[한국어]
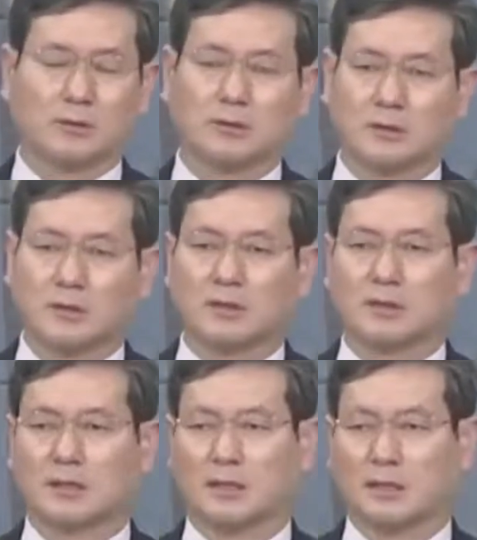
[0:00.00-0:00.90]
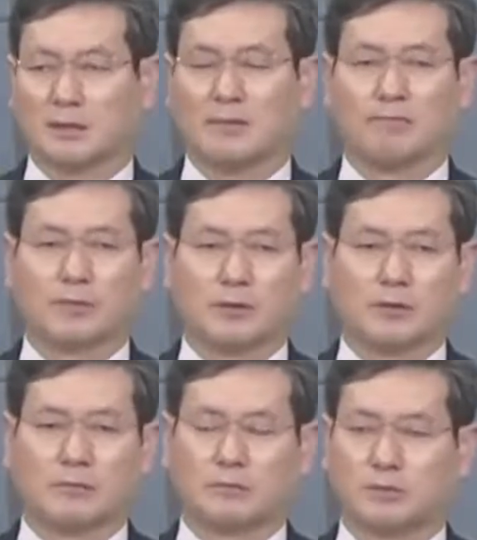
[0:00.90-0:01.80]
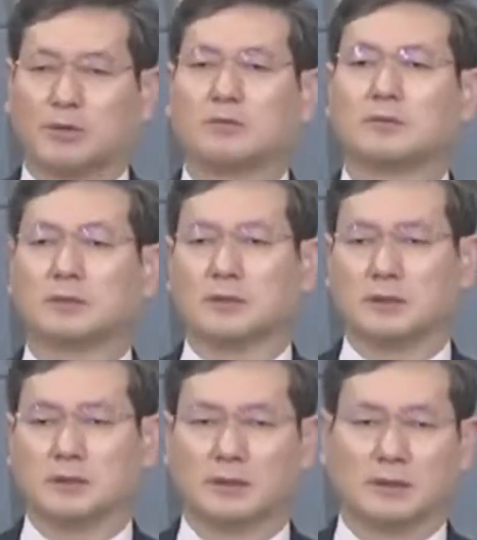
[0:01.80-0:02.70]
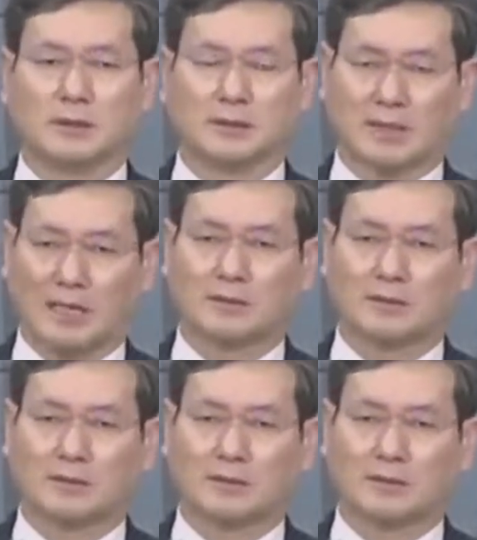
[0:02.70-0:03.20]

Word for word: 그러나 여러분 병원이 다